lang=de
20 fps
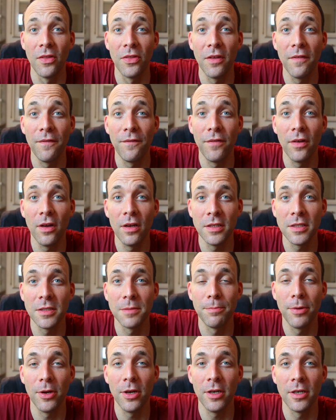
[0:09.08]
The
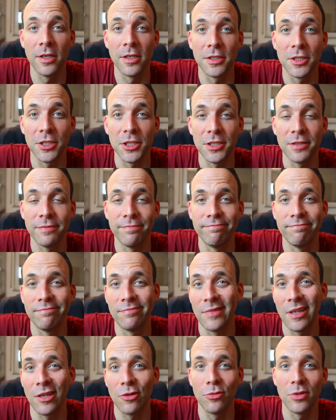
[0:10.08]
First Purge.
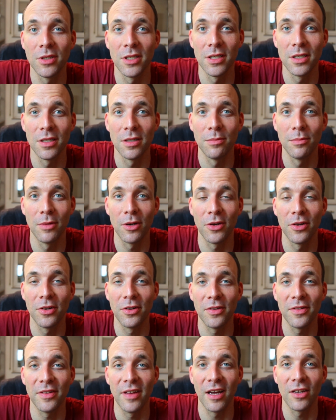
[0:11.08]
Na gut, man könnte
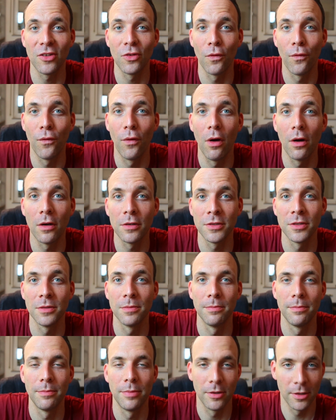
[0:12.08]
auch sagen The Force
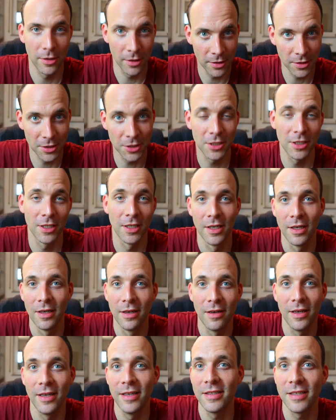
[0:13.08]
Purge
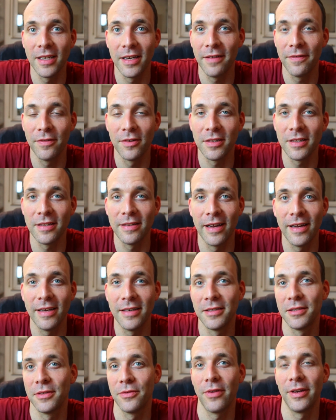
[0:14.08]
ist ja der vierte Teil
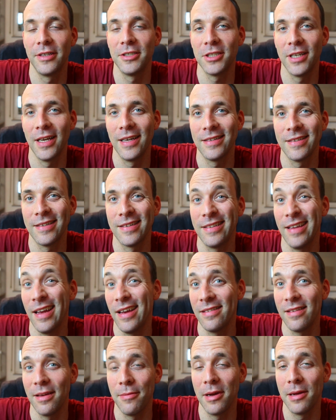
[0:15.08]
dieses Franchises. Da
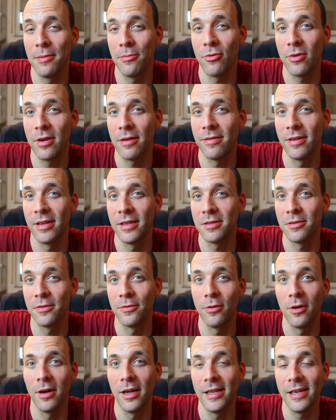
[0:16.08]
es aber ein Prequel ist und
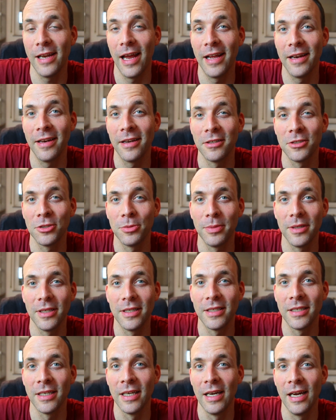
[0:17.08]
vor allen anderen
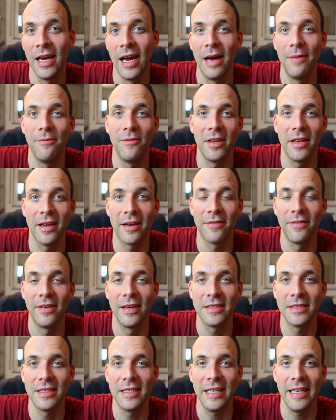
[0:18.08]
spielt, haben wir hier
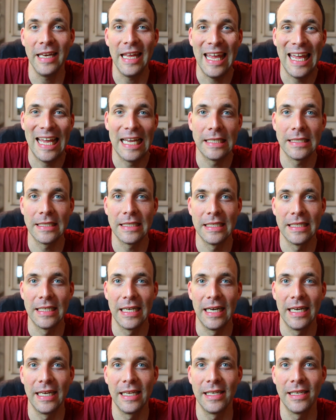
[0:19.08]
quasi den ersten
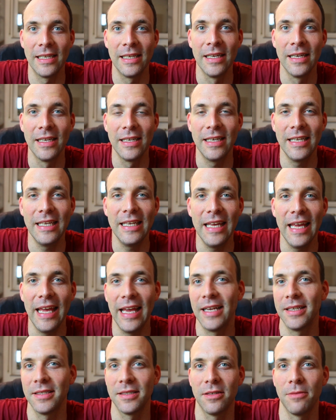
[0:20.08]
Teil, die
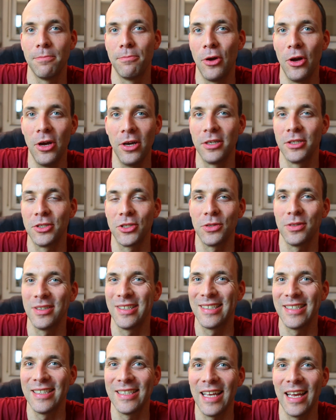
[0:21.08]
erste Purge. Und
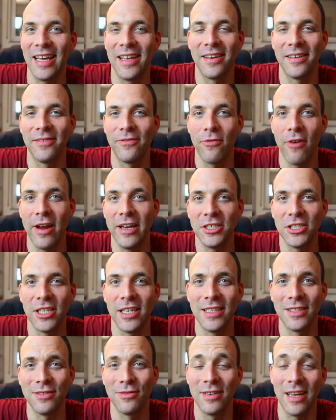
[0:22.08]
das ist eine
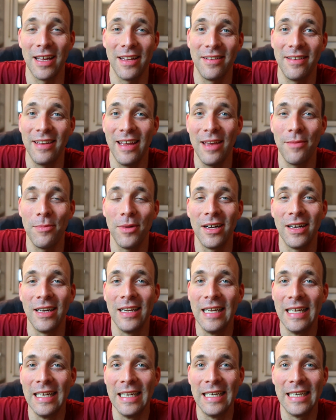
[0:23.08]
Franchise und ein Thema,
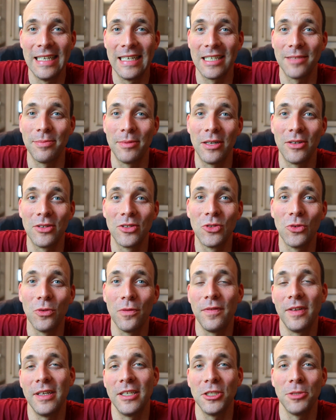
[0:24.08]
das man aus so
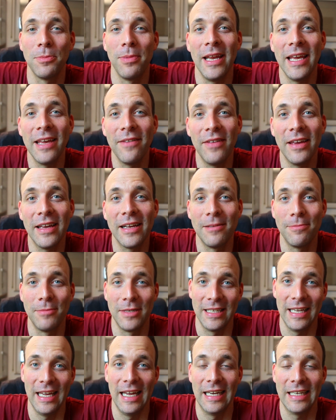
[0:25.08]
vielen Blickwinkeln
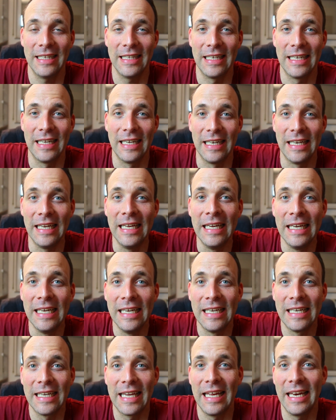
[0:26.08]
betrachten kann.
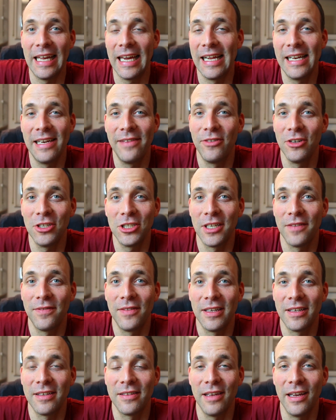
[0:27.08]
Generell die
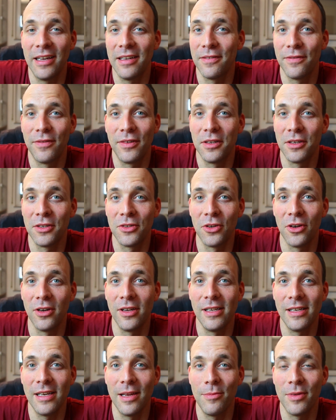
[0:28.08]
wirtschaftliche Seite finde ich
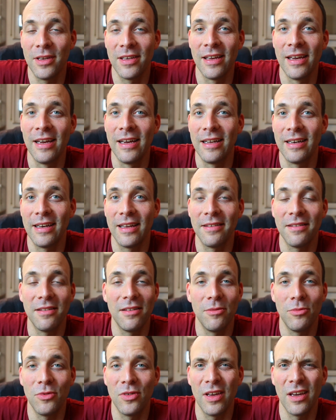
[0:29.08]
toll, nämlich dass
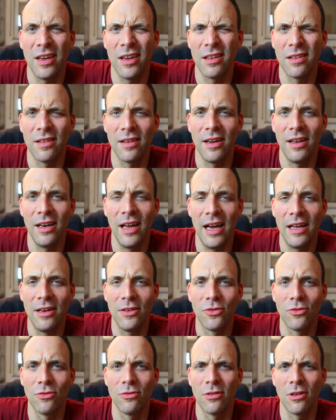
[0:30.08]
die bisherigen Teile alle
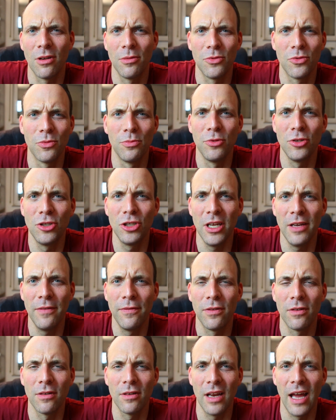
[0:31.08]
so, glaube ich, so ein Budget
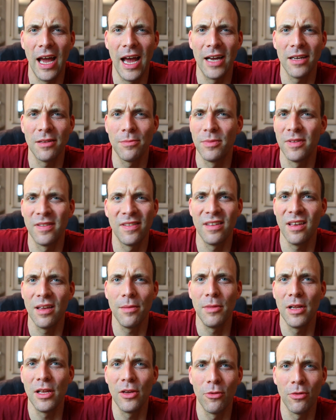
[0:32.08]
von 8 bis 10
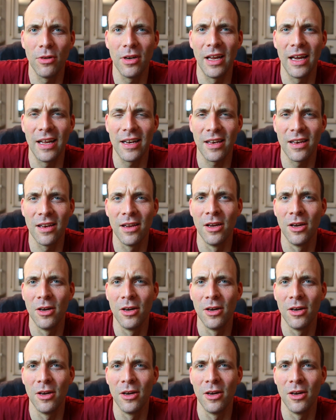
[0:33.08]
Millionen hatten